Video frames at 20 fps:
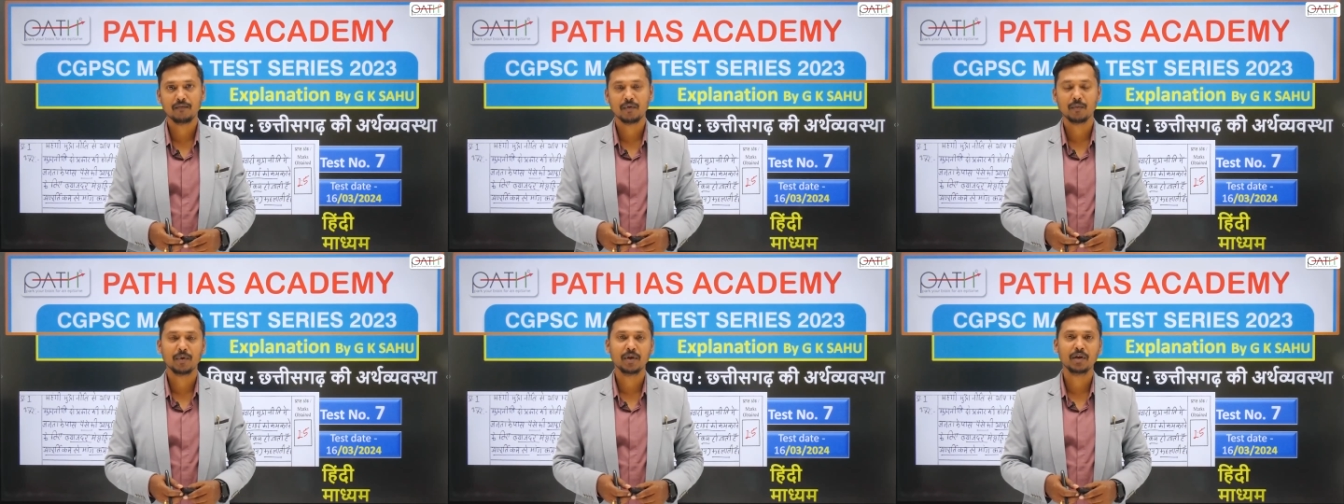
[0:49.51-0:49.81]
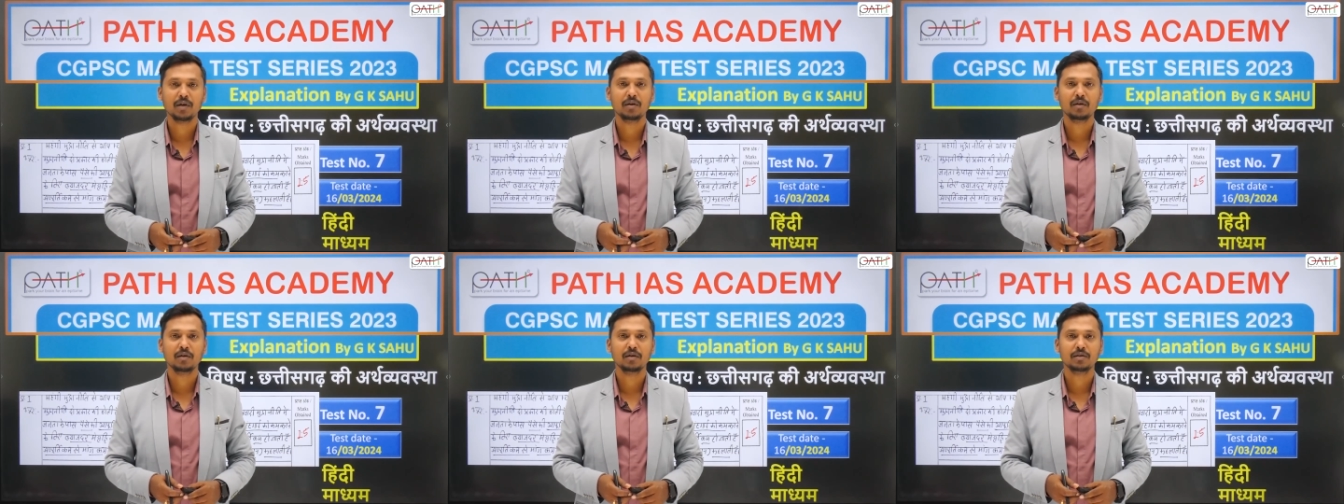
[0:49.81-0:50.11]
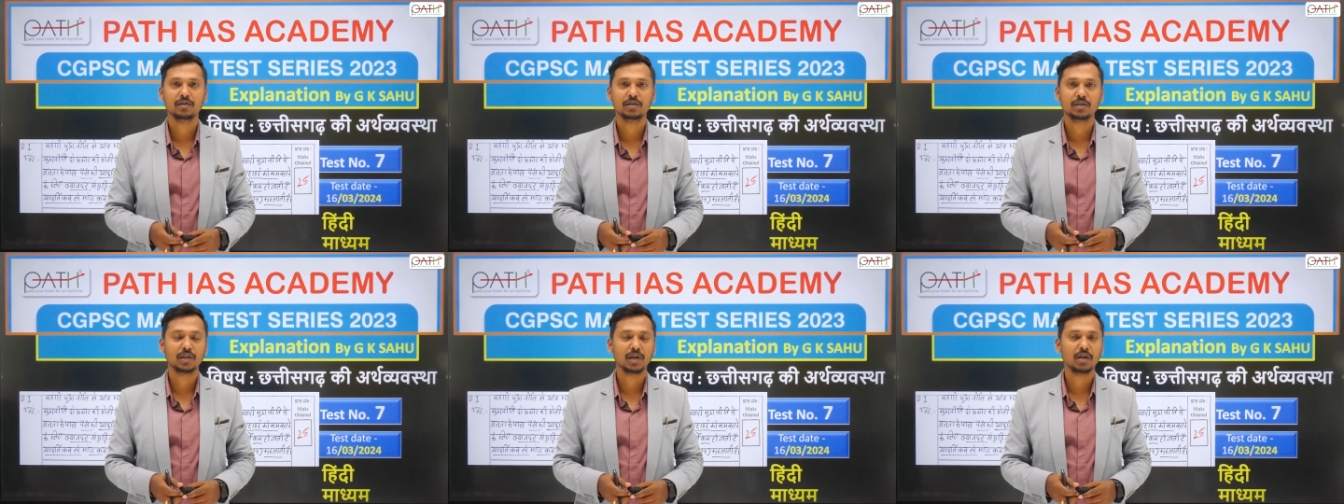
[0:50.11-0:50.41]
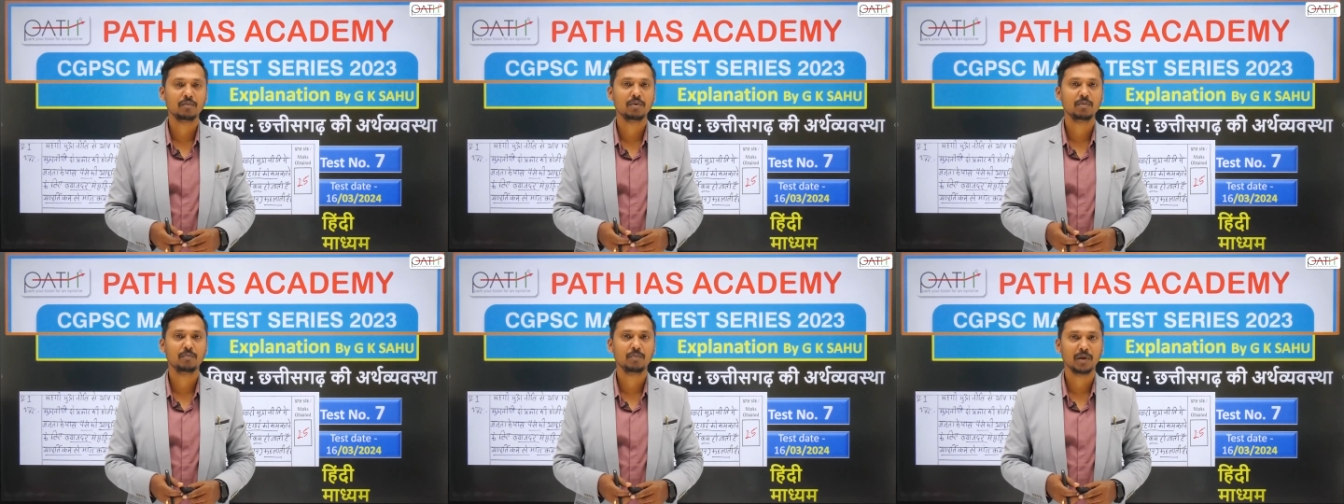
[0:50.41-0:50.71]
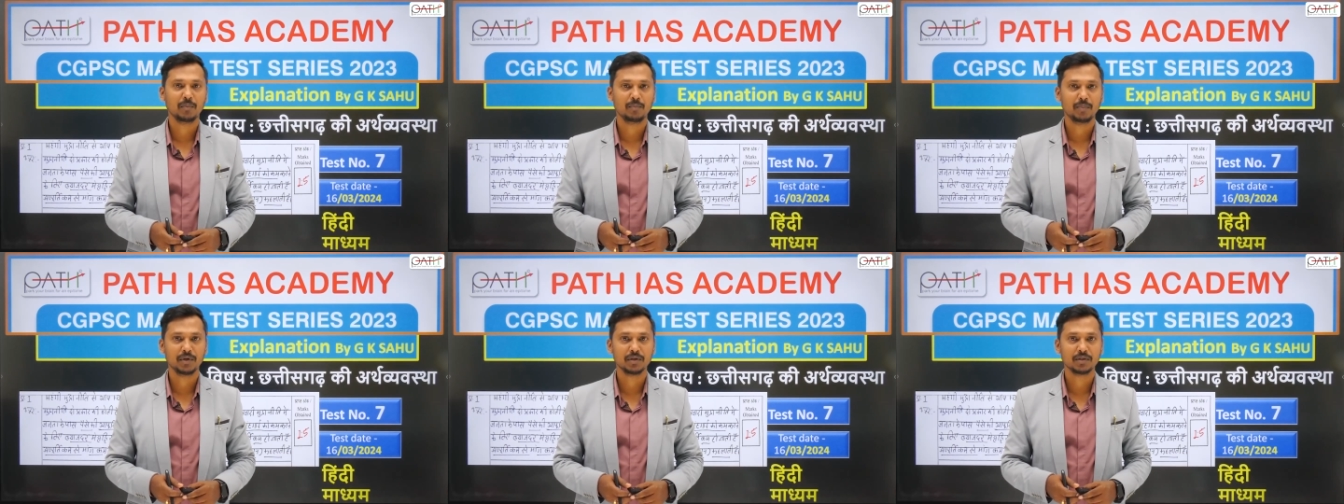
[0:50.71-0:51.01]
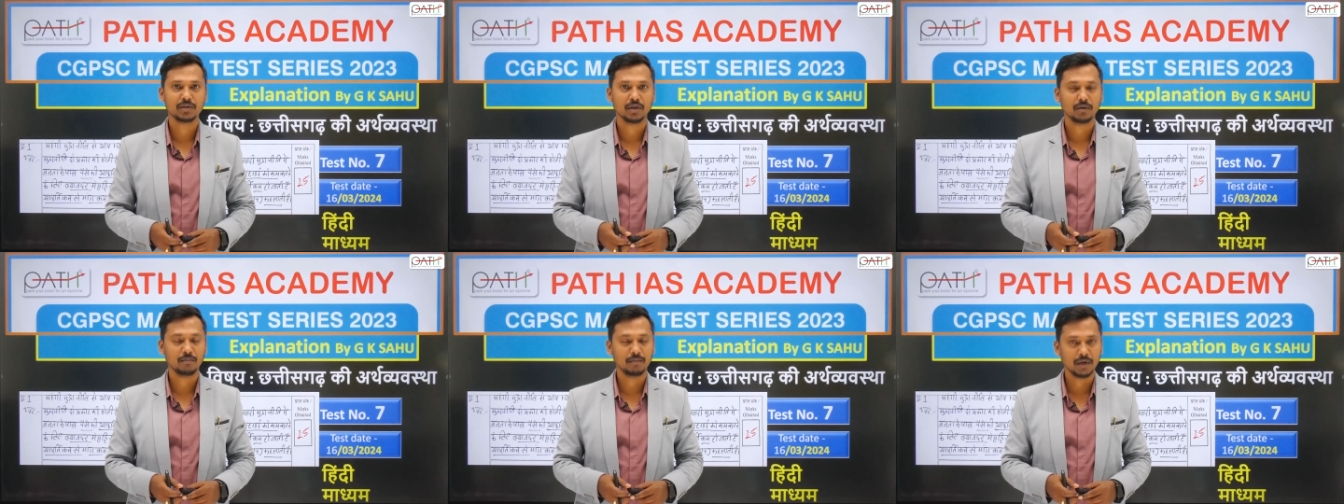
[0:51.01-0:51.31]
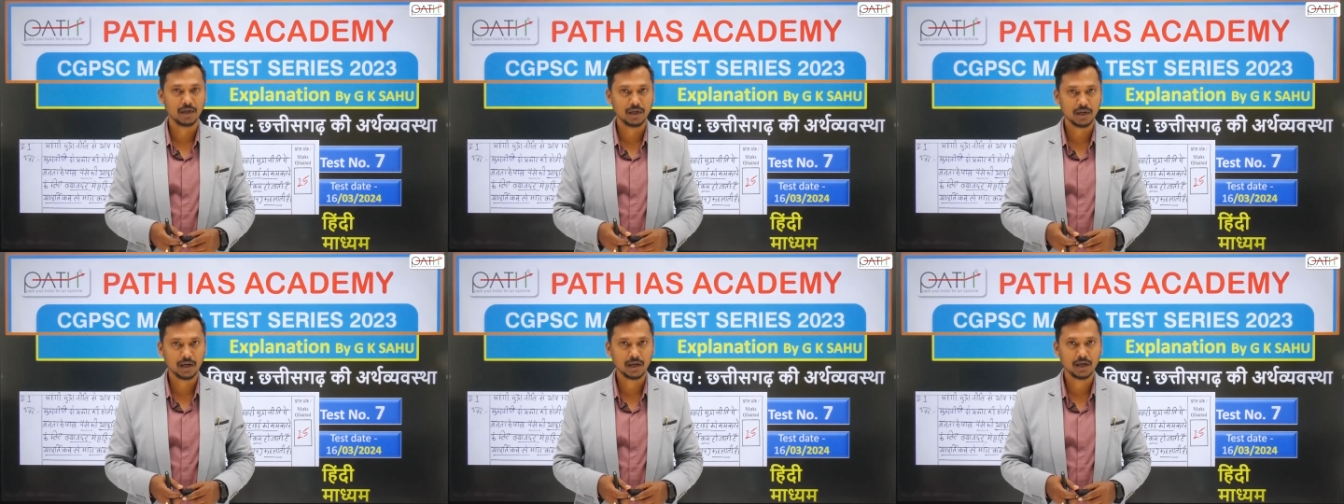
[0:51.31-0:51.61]
विभिन्न जितने भी पेपर्स हम
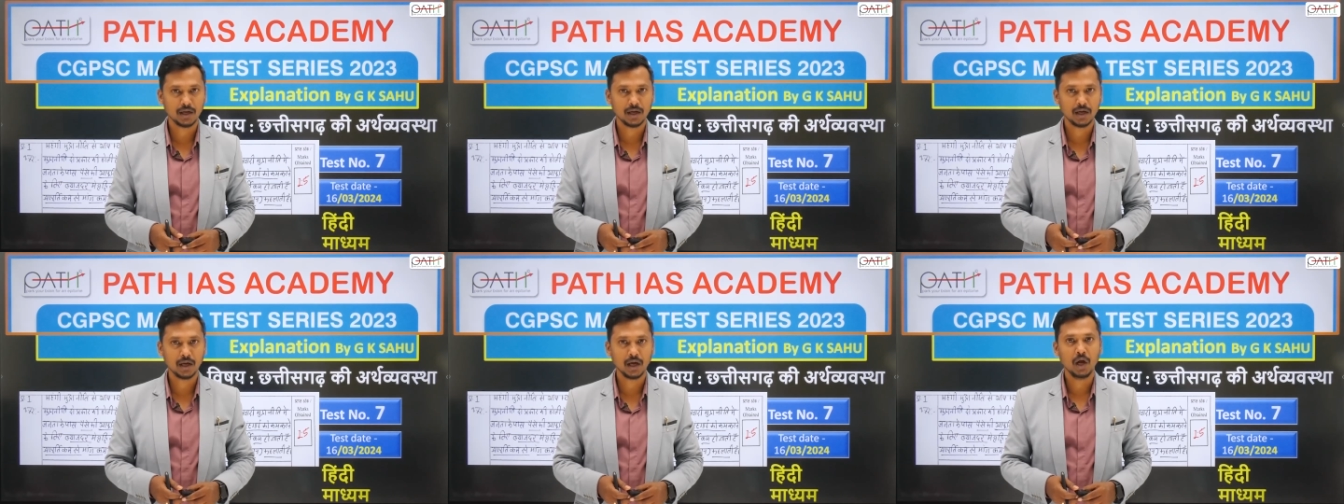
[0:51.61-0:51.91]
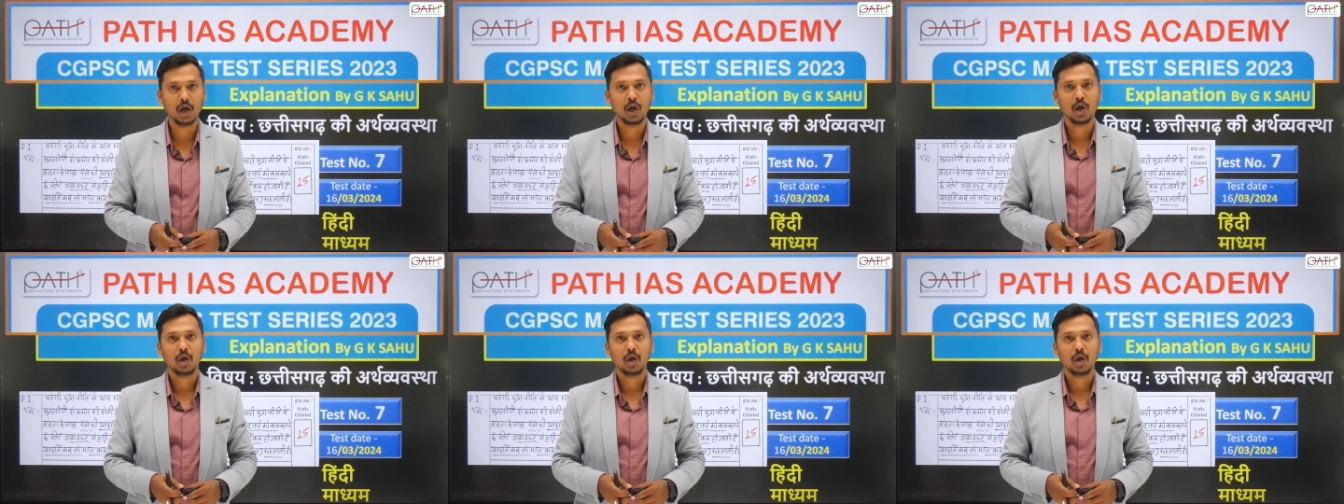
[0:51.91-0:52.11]
ले रहे हैं